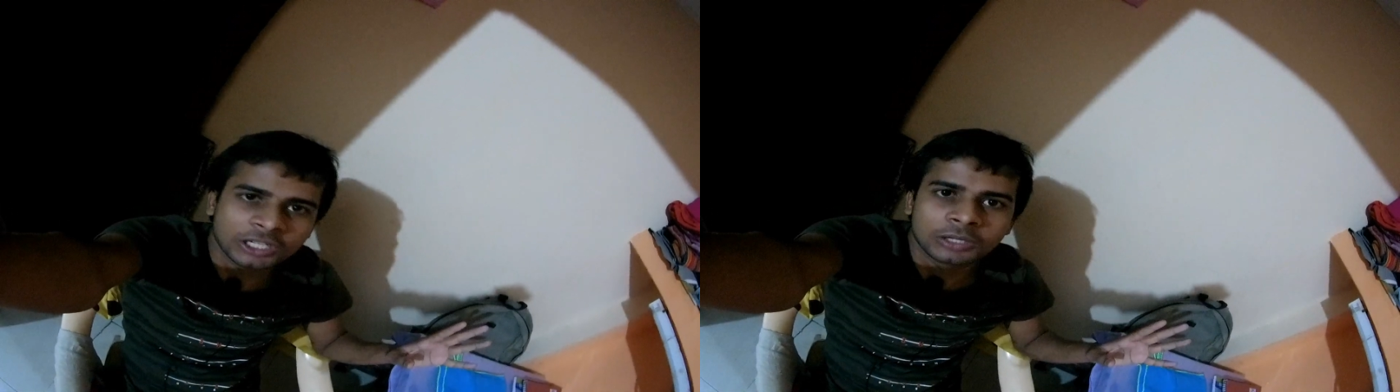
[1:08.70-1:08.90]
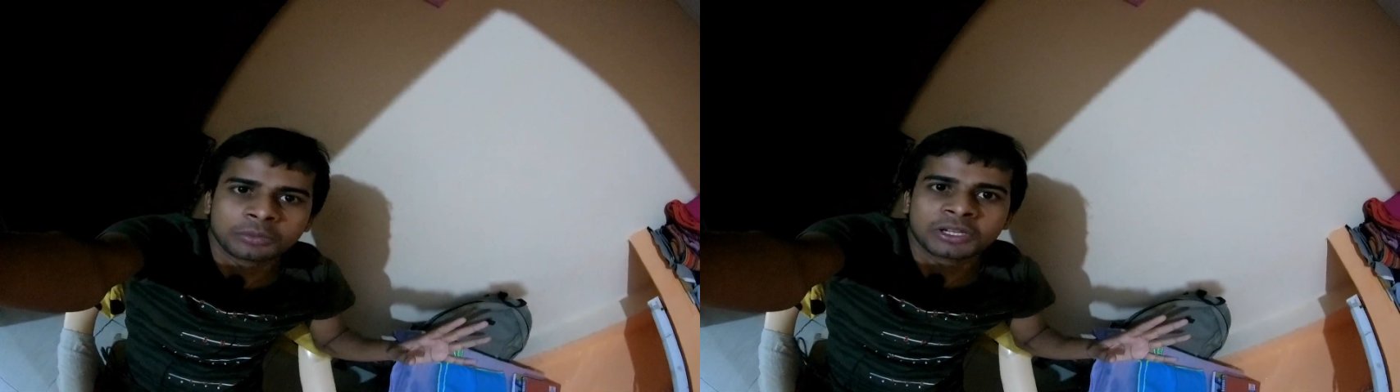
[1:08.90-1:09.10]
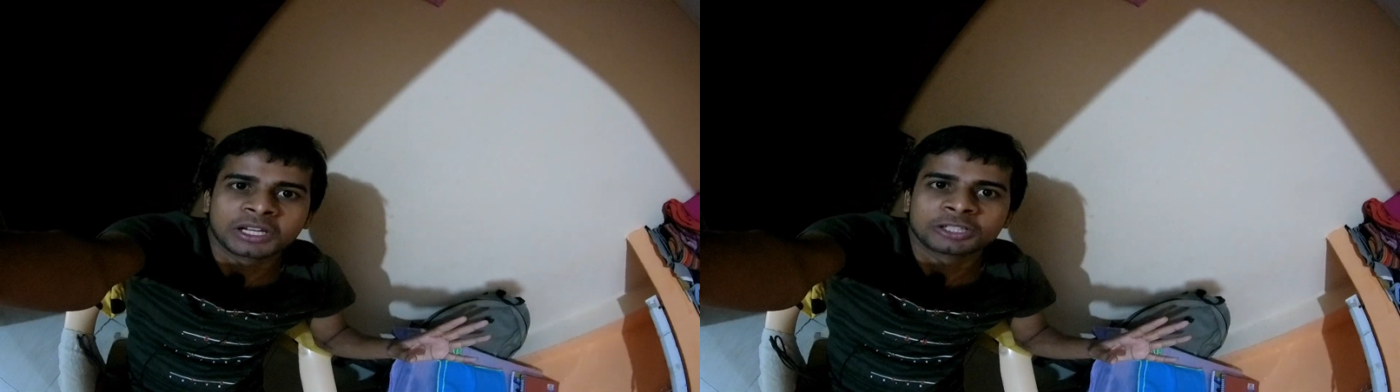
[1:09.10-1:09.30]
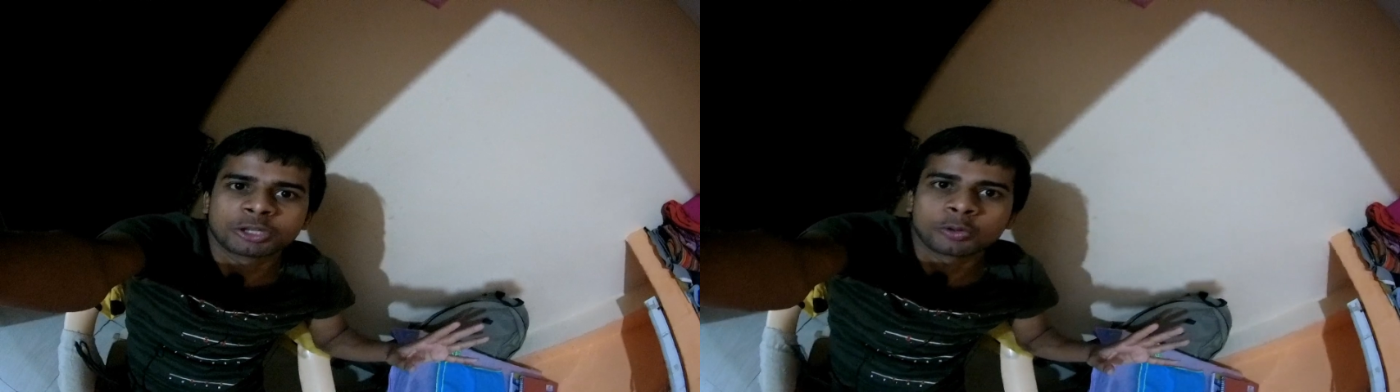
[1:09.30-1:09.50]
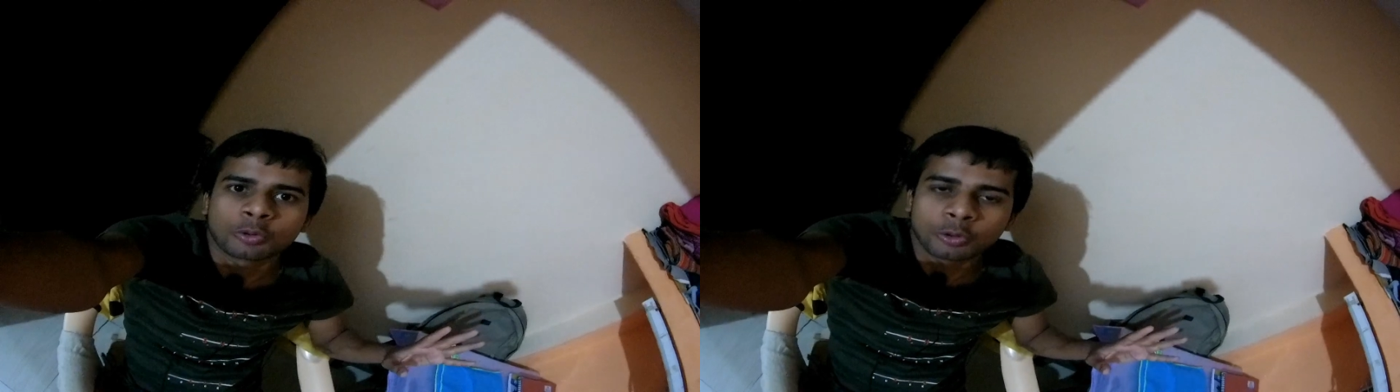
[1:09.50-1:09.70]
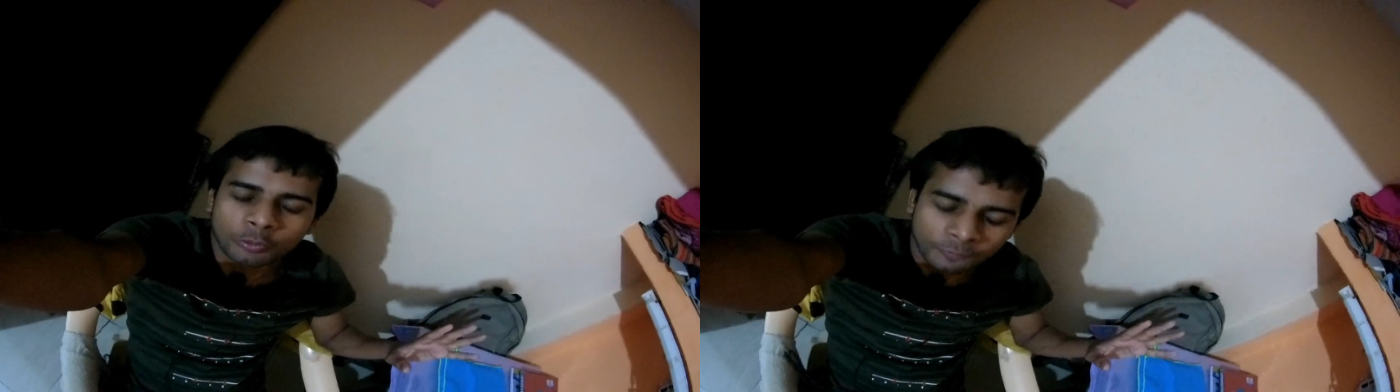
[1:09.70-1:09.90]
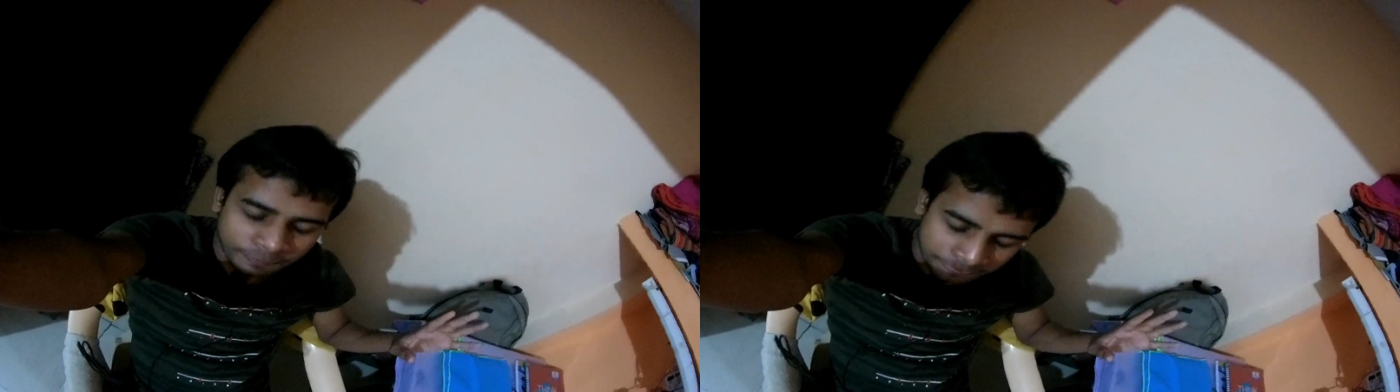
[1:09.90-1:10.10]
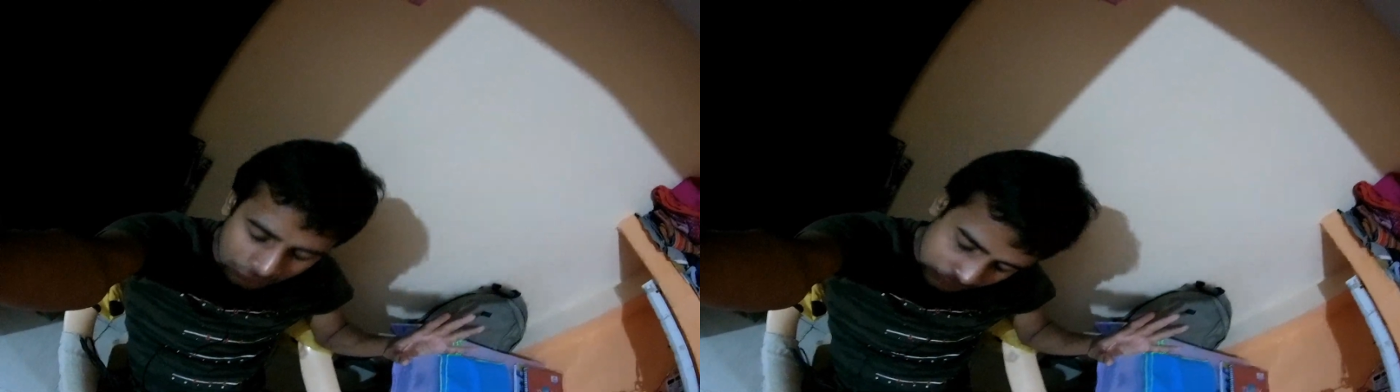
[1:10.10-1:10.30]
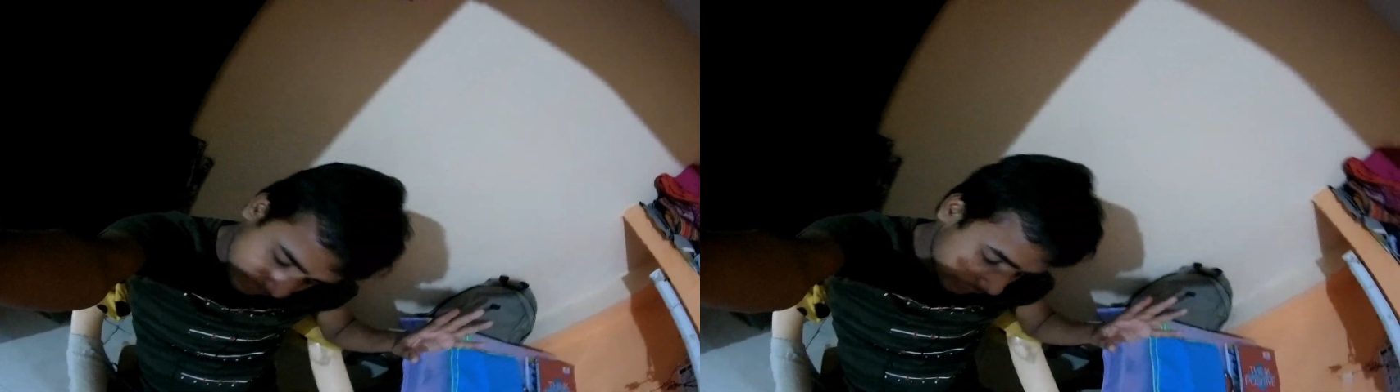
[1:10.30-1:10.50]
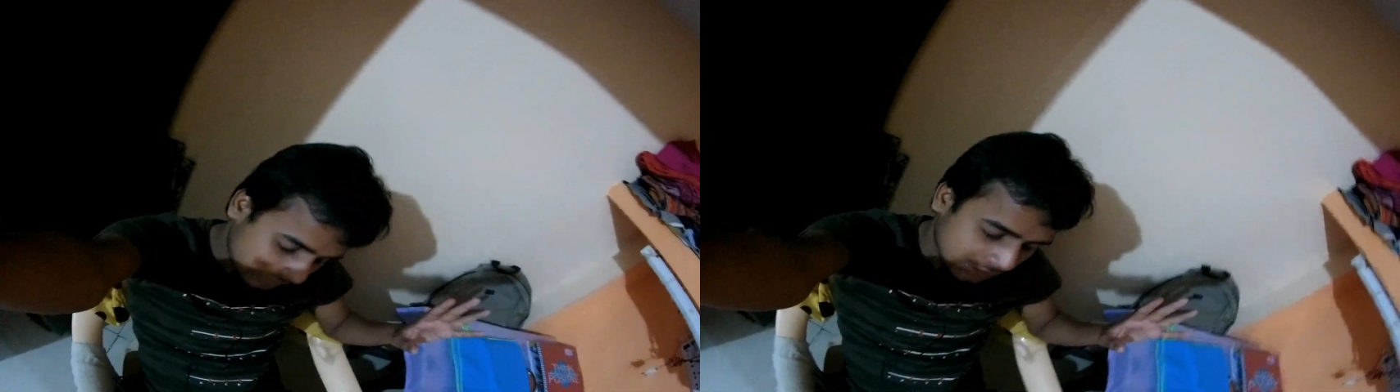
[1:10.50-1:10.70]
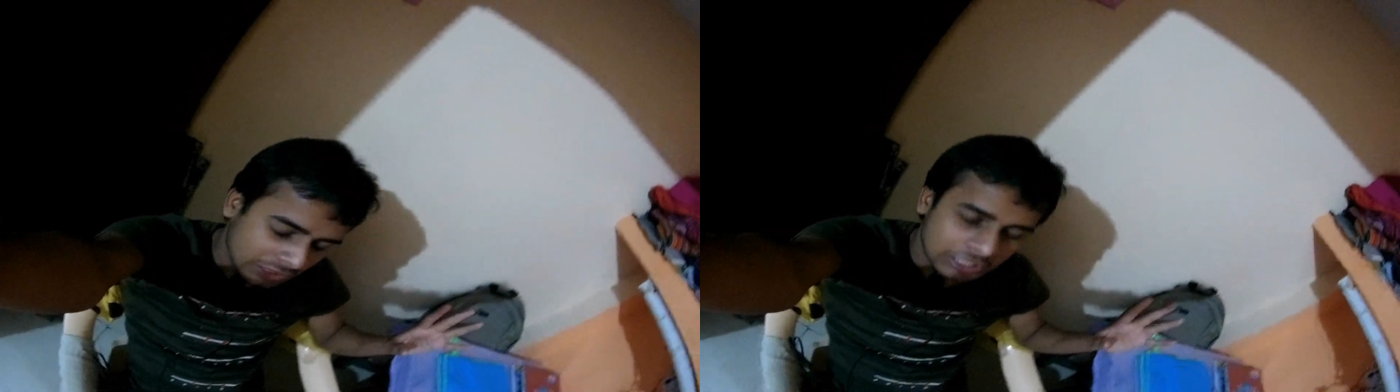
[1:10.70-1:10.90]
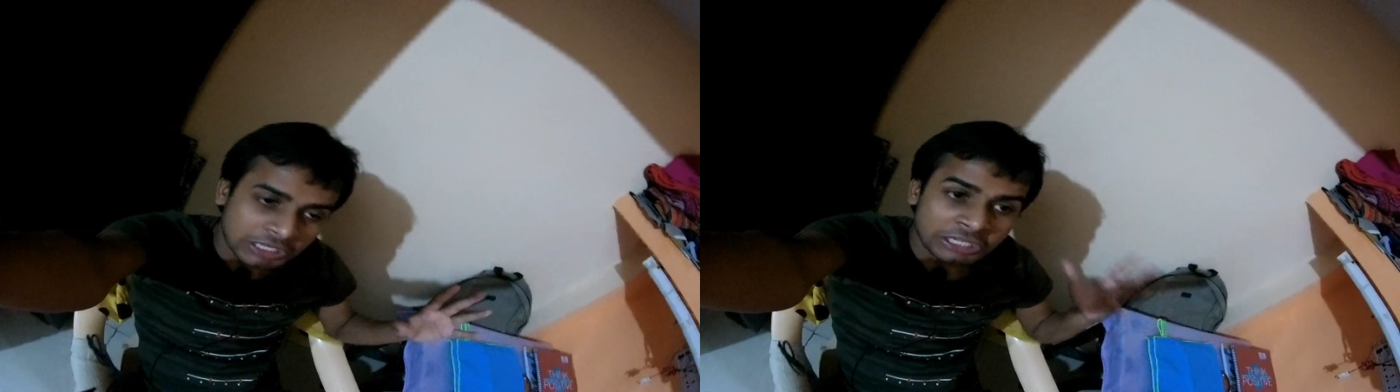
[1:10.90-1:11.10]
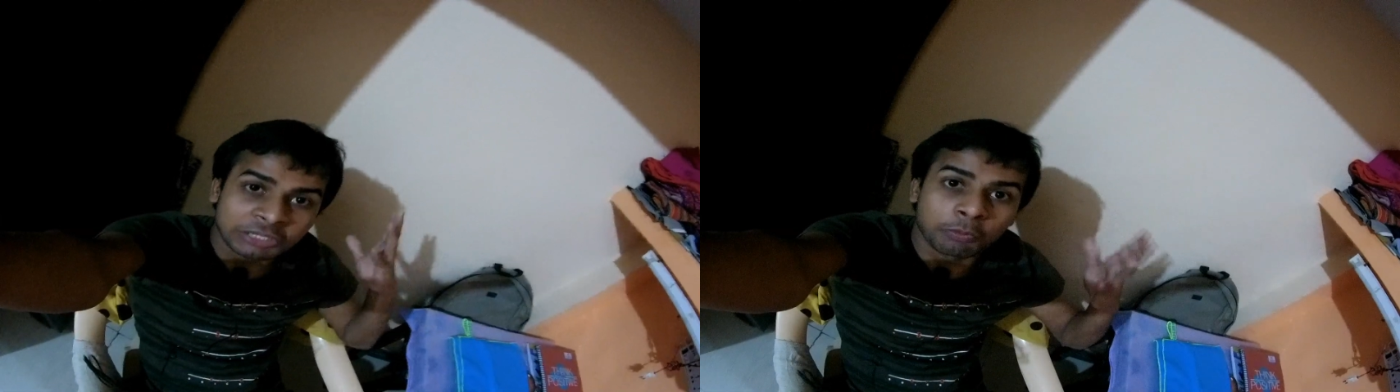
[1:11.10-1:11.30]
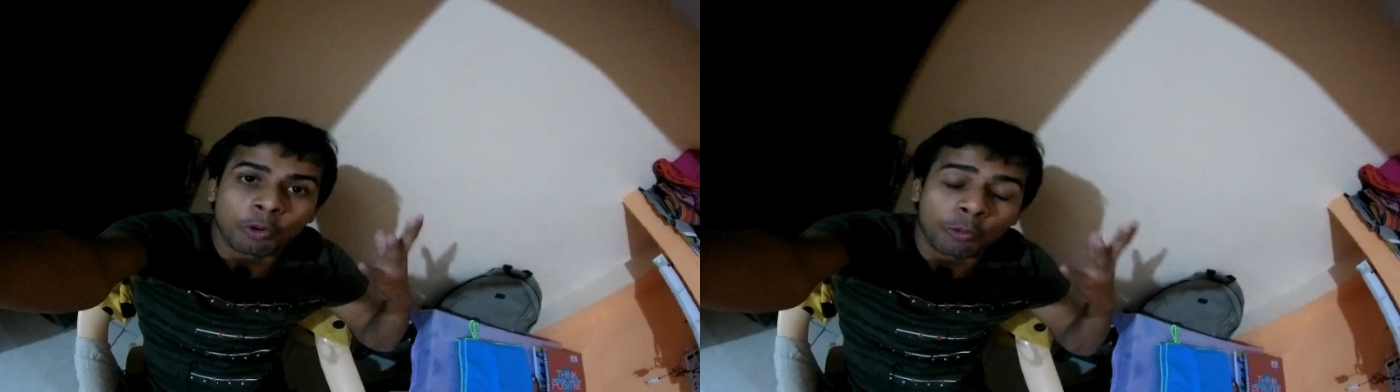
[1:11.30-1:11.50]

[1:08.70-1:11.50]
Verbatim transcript: डिलीवरी करना चालू करो ठीक है